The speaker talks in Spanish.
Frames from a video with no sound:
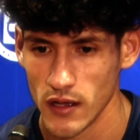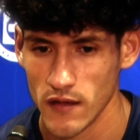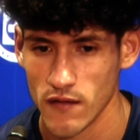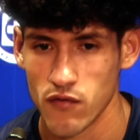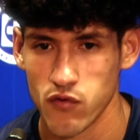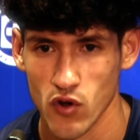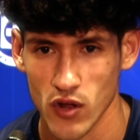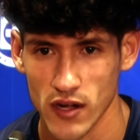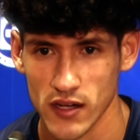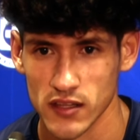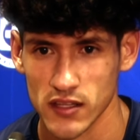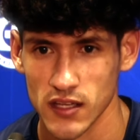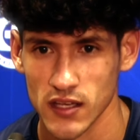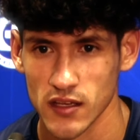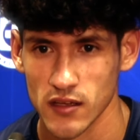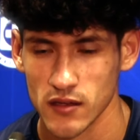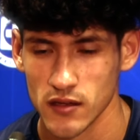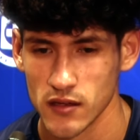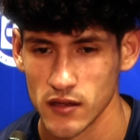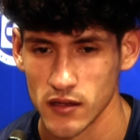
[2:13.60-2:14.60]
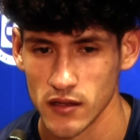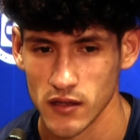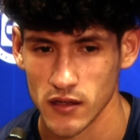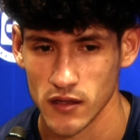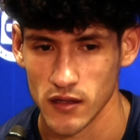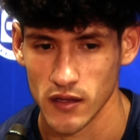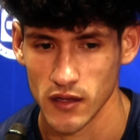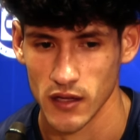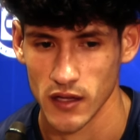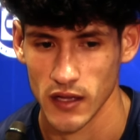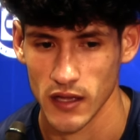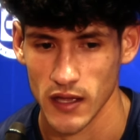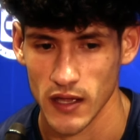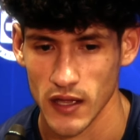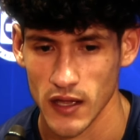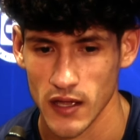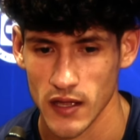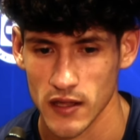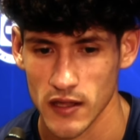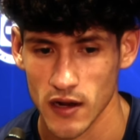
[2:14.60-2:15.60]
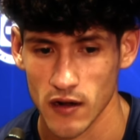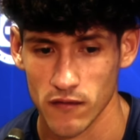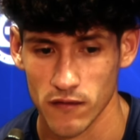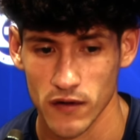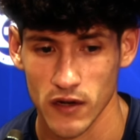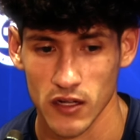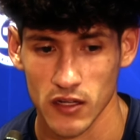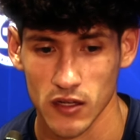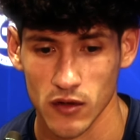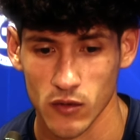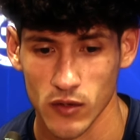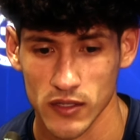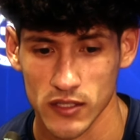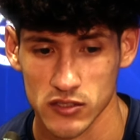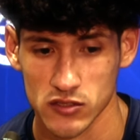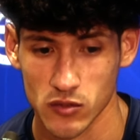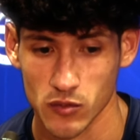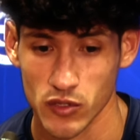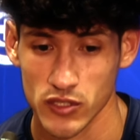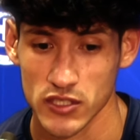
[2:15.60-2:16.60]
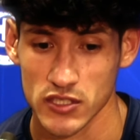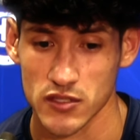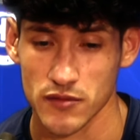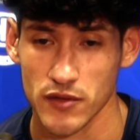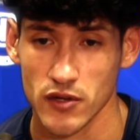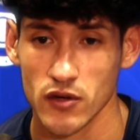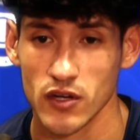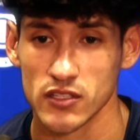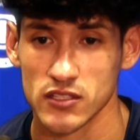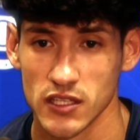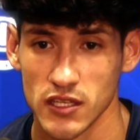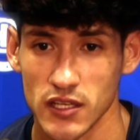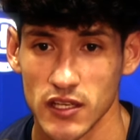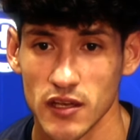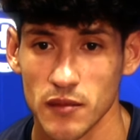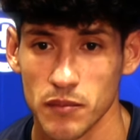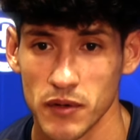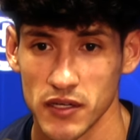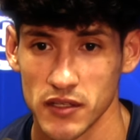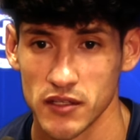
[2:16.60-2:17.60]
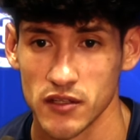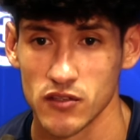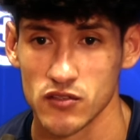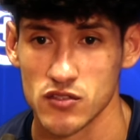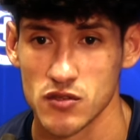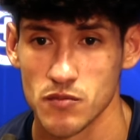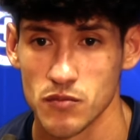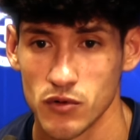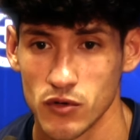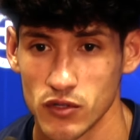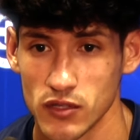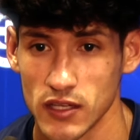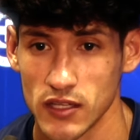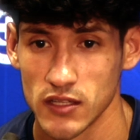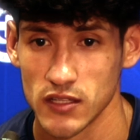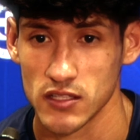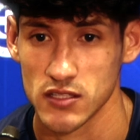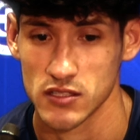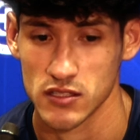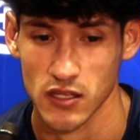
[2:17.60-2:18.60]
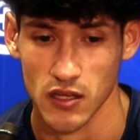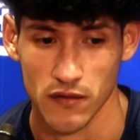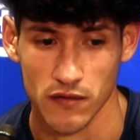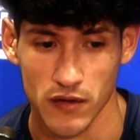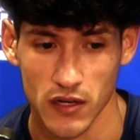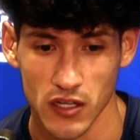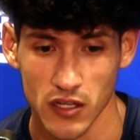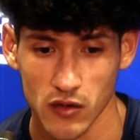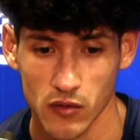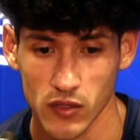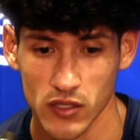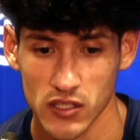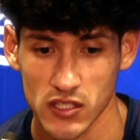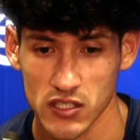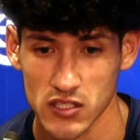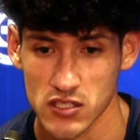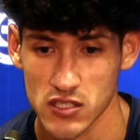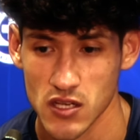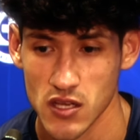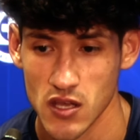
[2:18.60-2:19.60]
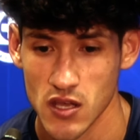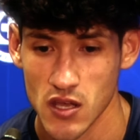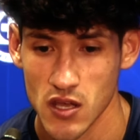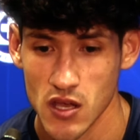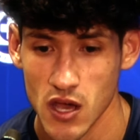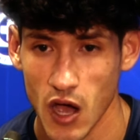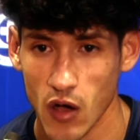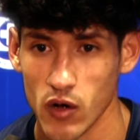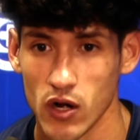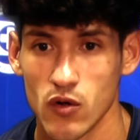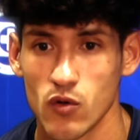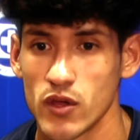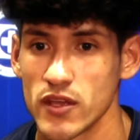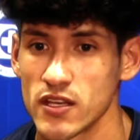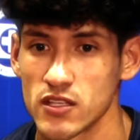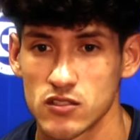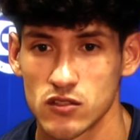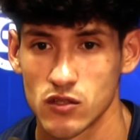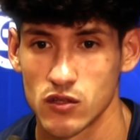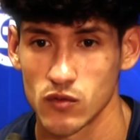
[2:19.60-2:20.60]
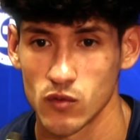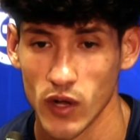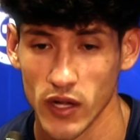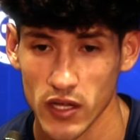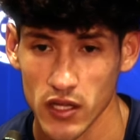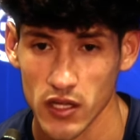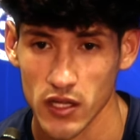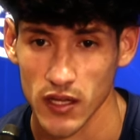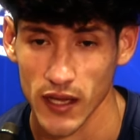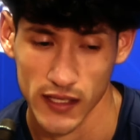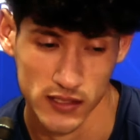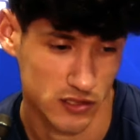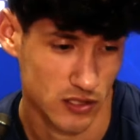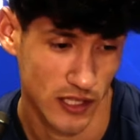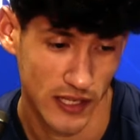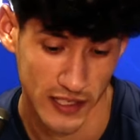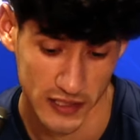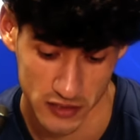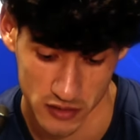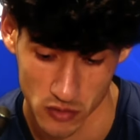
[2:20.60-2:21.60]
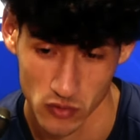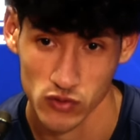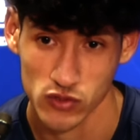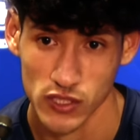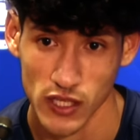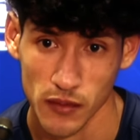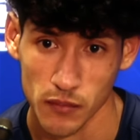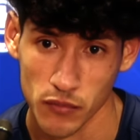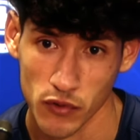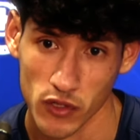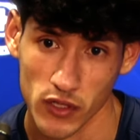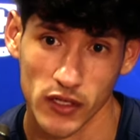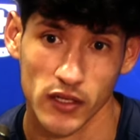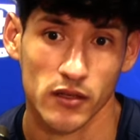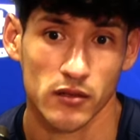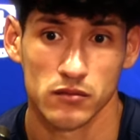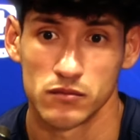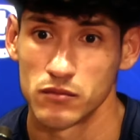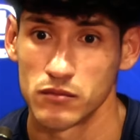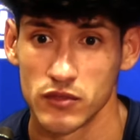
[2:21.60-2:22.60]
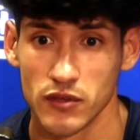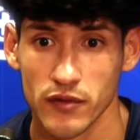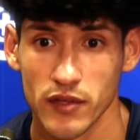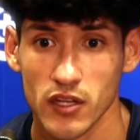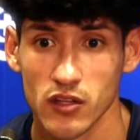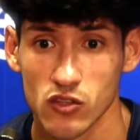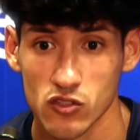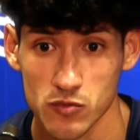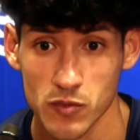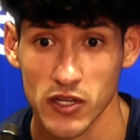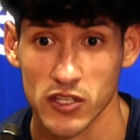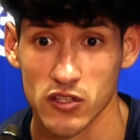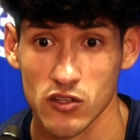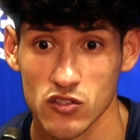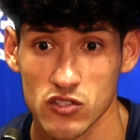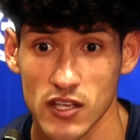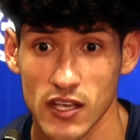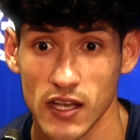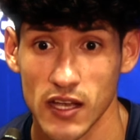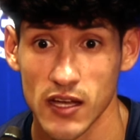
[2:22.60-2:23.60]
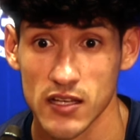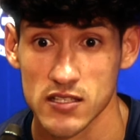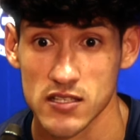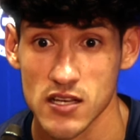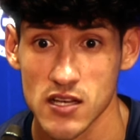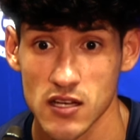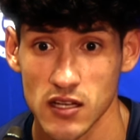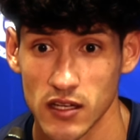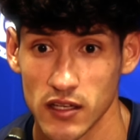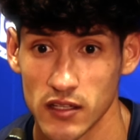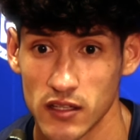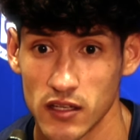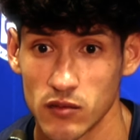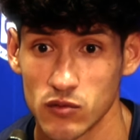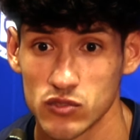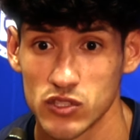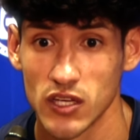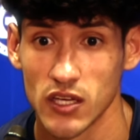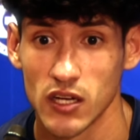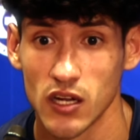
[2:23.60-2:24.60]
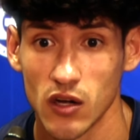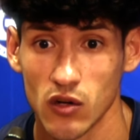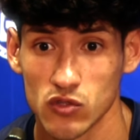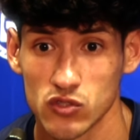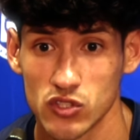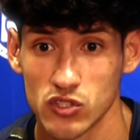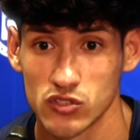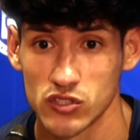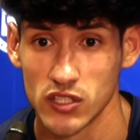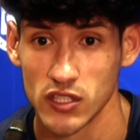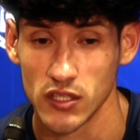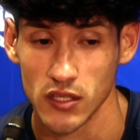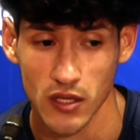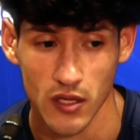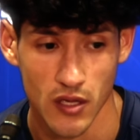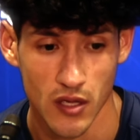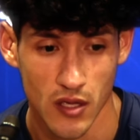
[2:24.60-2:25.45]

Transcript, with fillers: fuerte. Eh, y al final de cuentas, como dice, se viene una seguida de partidos importantes que al final de cuentas ahora no hay, no hay excusa porque se vienen dos partidos en casa que tenemos que ganarlos sí o sí.